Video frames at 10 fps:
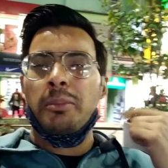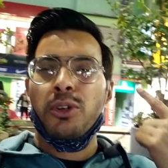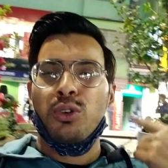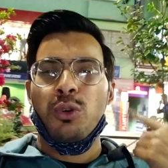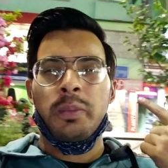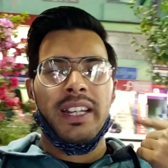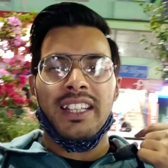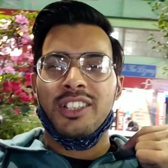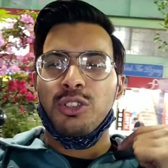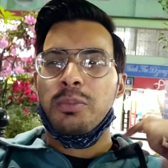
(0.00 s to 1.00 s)
हम लोग घूम ही
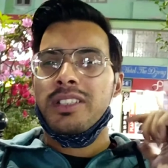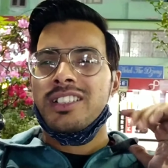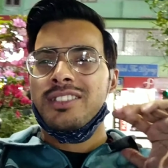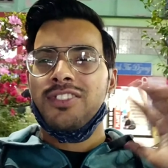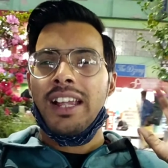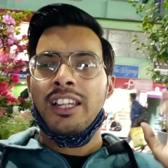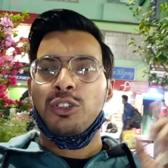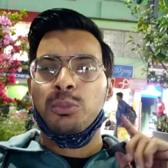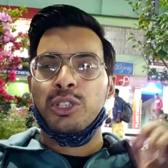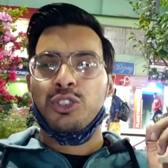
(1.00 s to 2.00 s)
रहे थे तो अभी जस्ट फाइनली
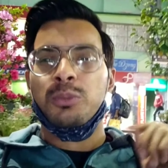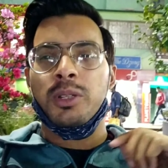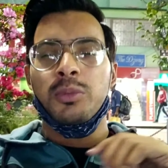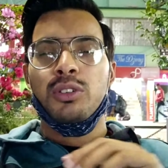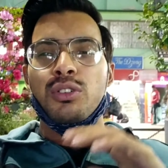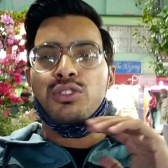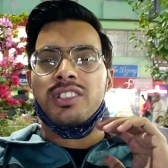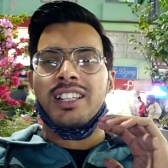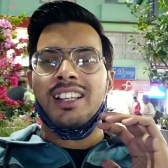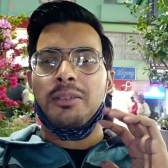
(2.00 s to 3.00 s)
घूमते घूमते हम लोग को कुछ
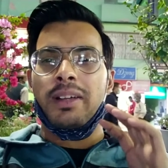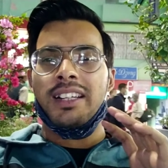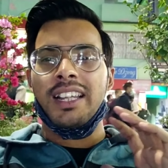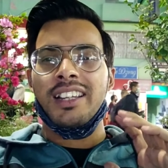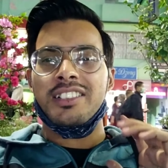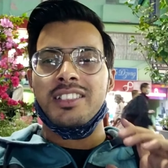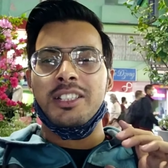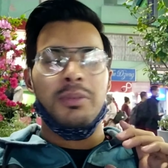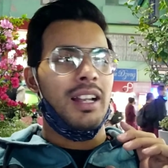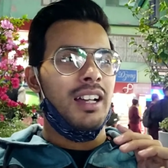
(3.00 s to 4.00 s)
देर के लिए बैठने के लिए एक
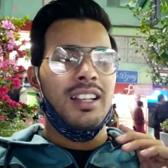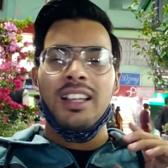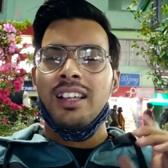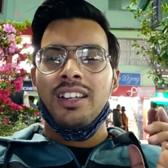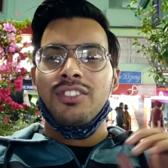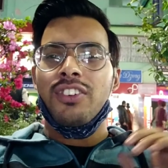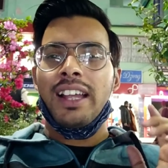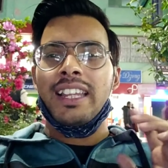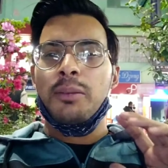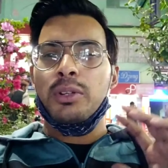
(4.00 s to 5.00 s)
सीट मिला
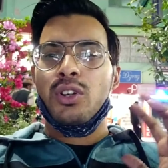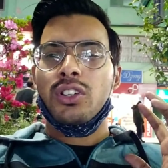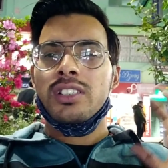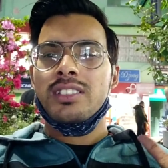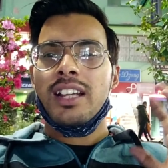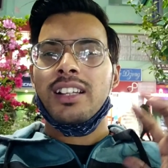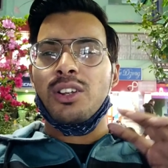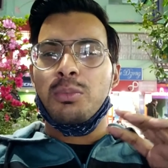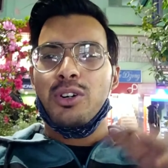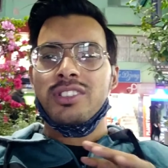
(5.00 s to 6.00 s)
फाइनली यहाँ पर नॉर्दर्न साइड के
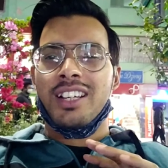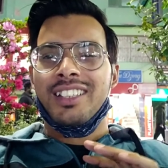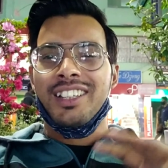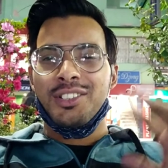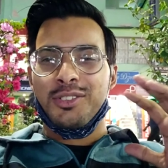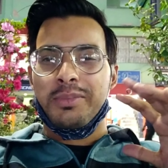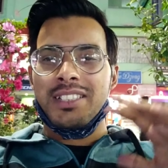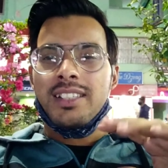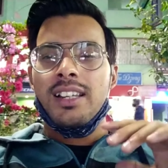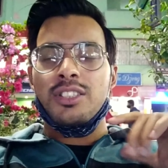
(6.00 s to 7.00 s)
लोग बहुत ज़्यादा है जो
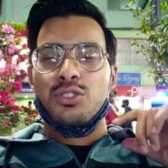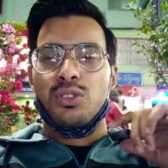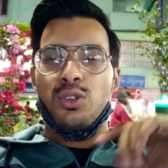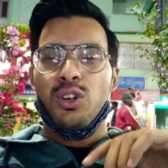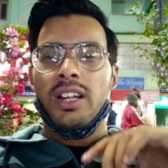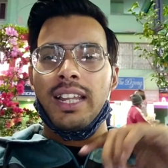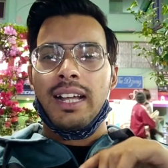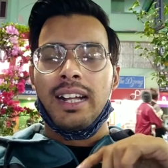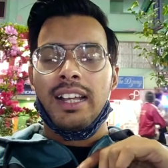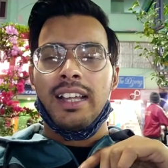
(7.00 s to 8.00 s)
बेसिकली जो लोकल
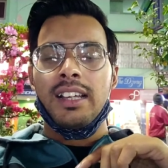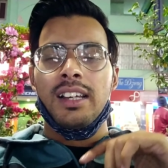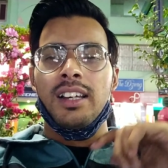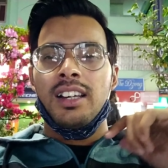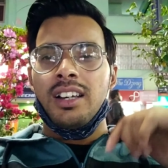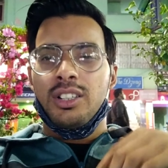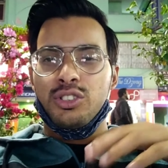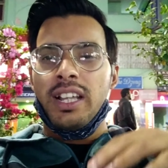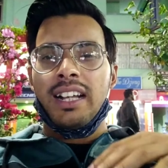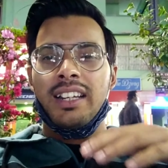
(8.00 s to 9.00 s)
यहाँ का है जो
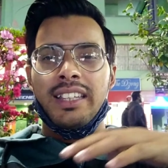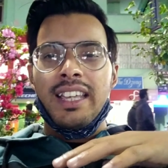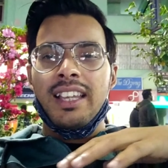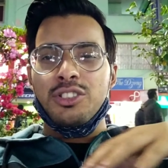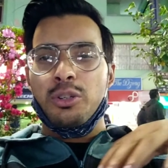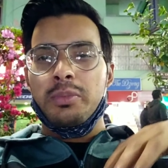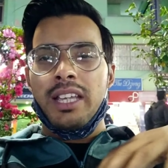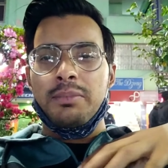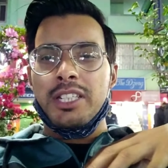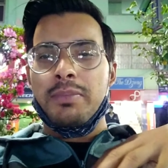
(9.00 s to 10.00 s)
तो यहाँ कर ये जो
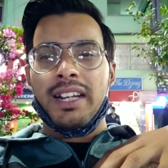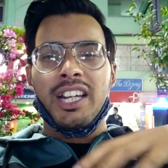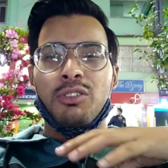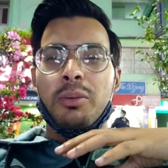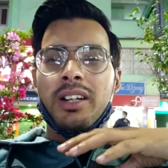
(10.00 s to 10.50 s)
एम जी मार्केट वहाँ